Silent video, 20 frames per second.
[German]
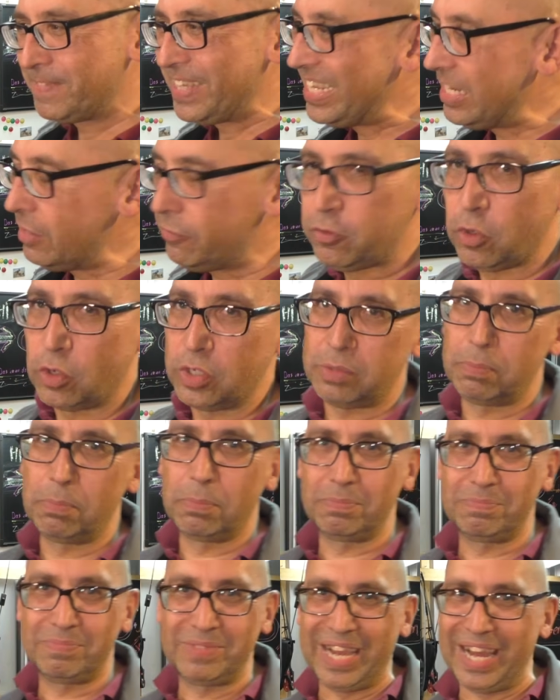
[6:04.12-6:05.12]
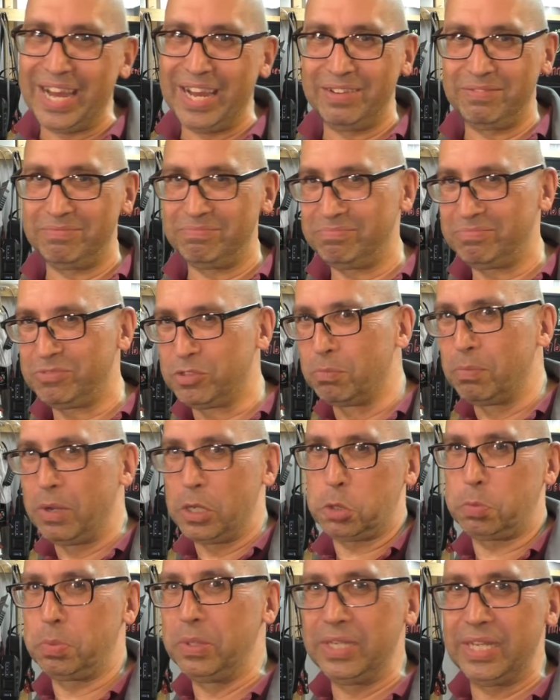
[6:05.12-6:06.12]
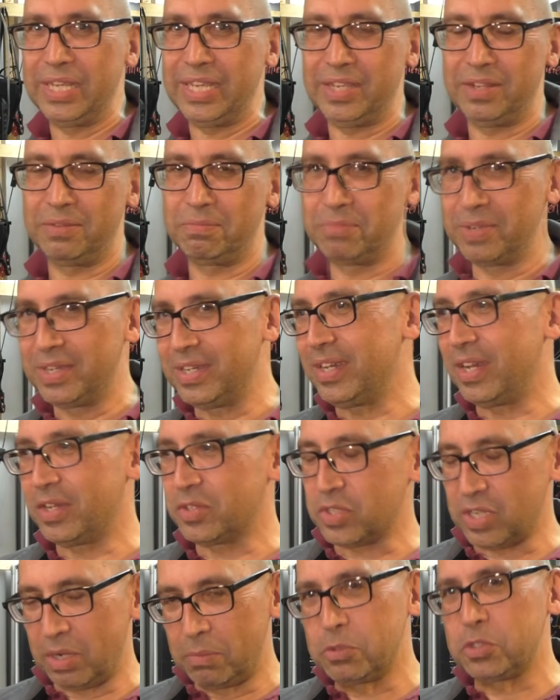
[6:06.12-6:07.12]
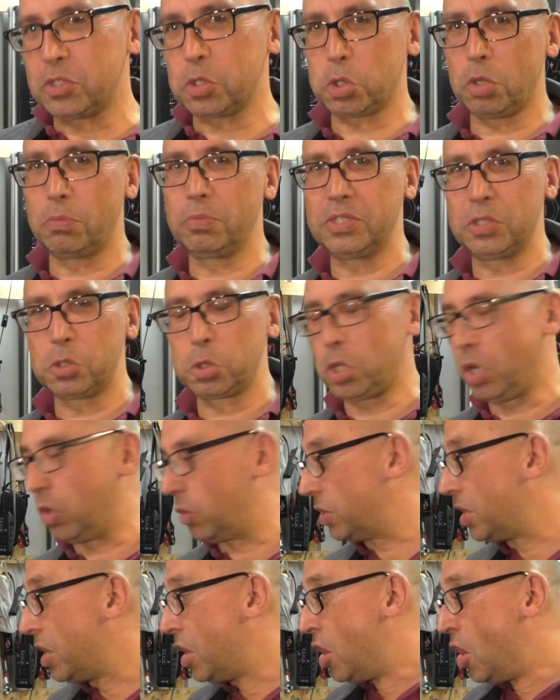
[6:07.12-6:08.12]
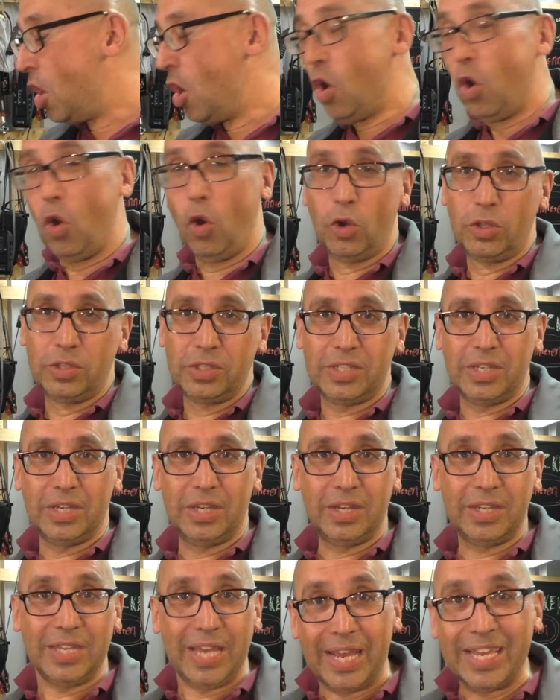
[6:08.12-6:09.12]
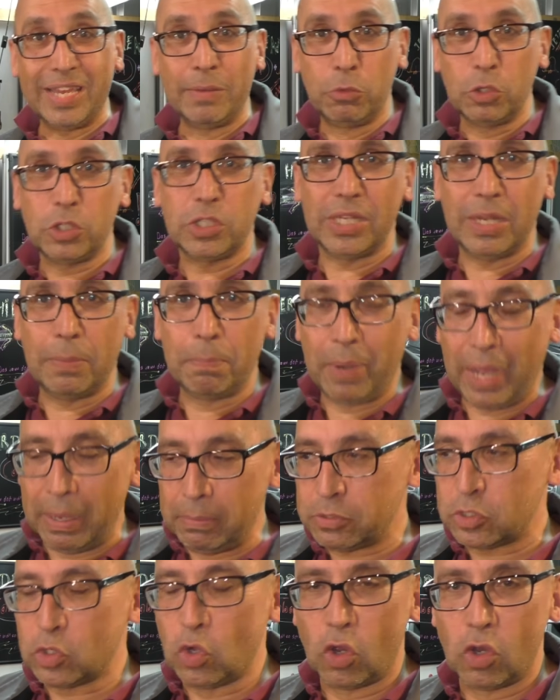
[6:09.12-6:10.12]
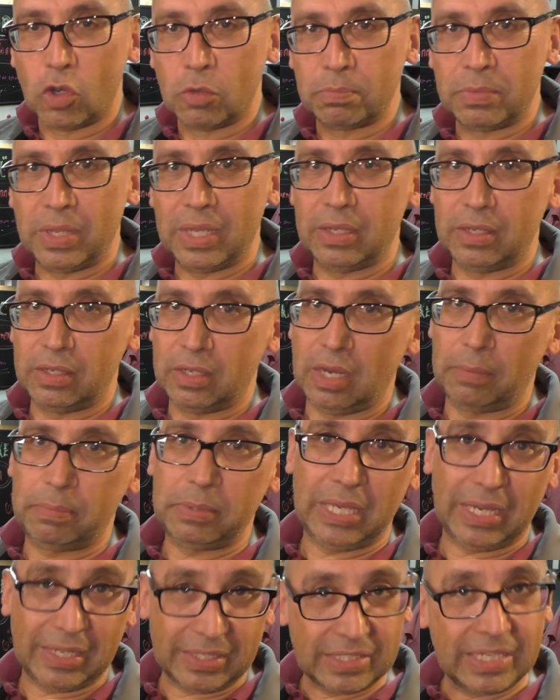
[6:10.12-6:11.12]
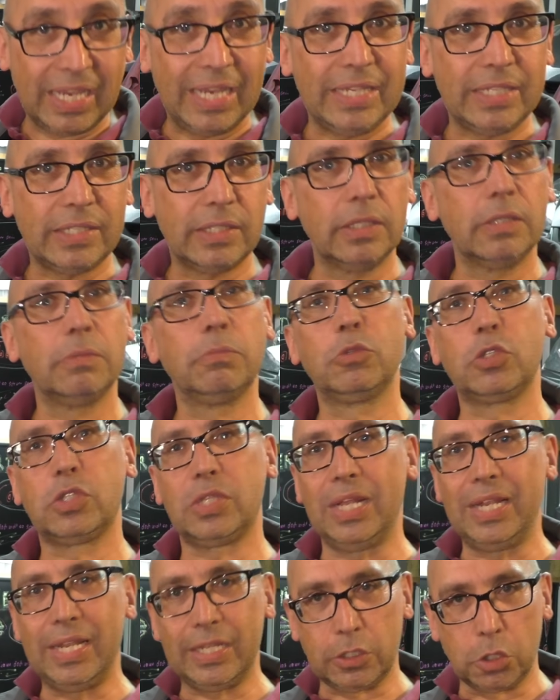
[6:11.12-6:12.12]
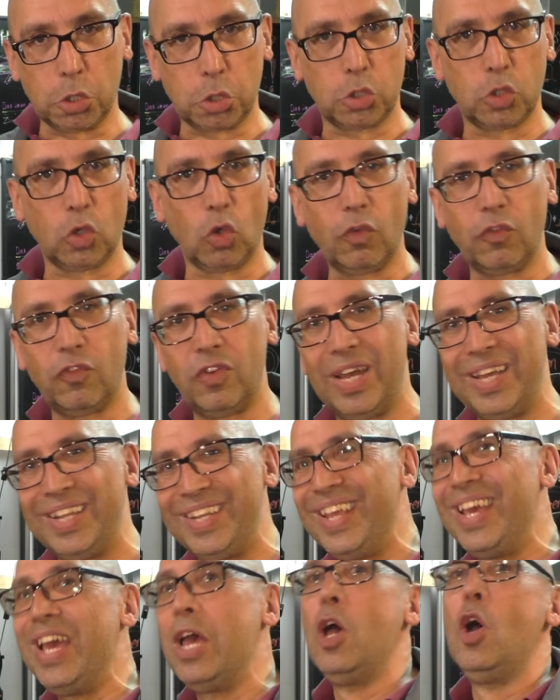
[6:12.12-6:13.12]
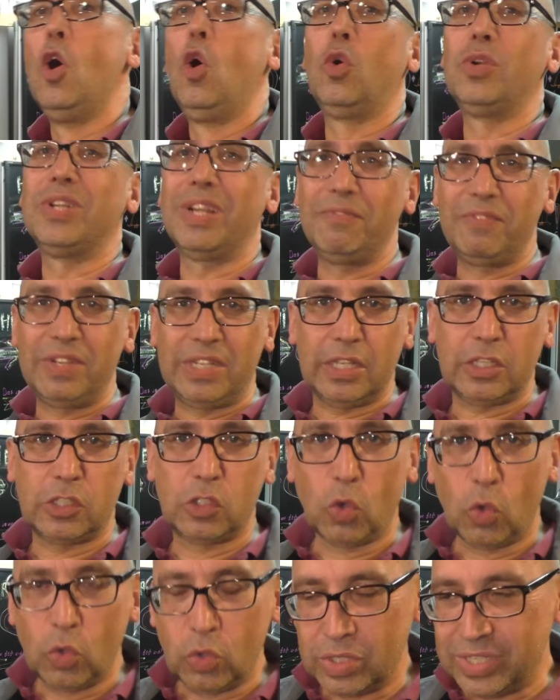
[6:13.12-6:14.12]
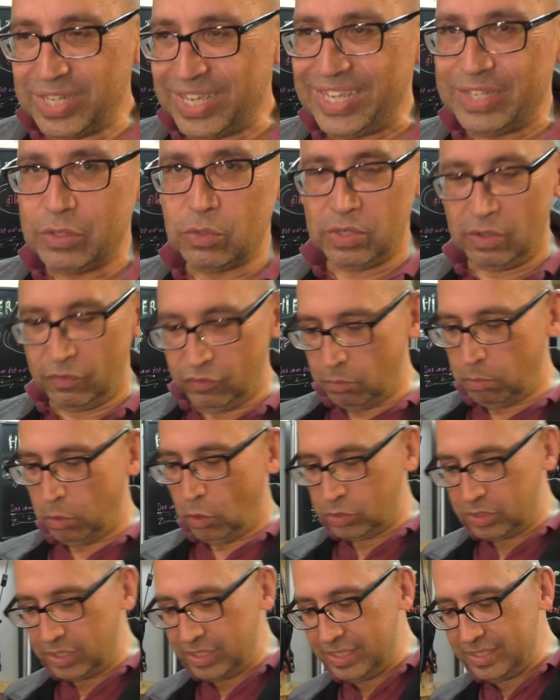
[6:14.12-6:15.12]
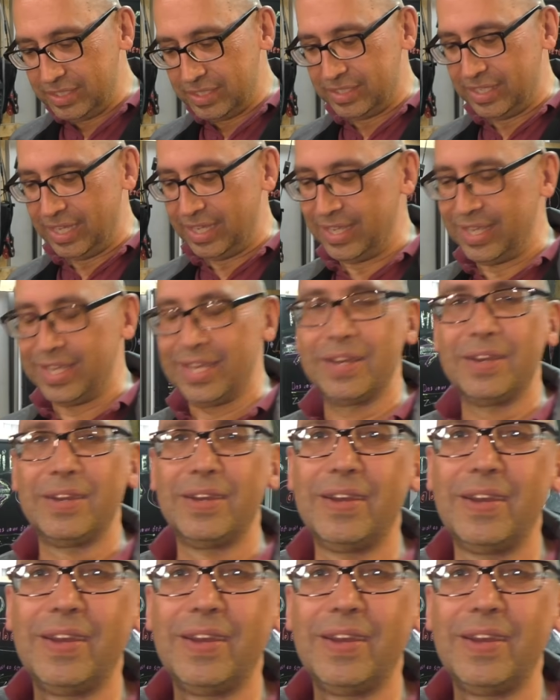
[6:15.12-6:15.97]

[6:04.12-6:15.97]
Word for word: hilft euch da zum Beispiel nicht. Ne? Also da müsst ihr schon ein bisschen schauen. Und äh, ja, ihr müsst ja den Bremskolben, äh, habe ich ja gezeigt, ne? müsst ihr elektrisch zurückfahren und dann wird er zurückgedreht. Und dafür braucht ihr dieses Ding hier.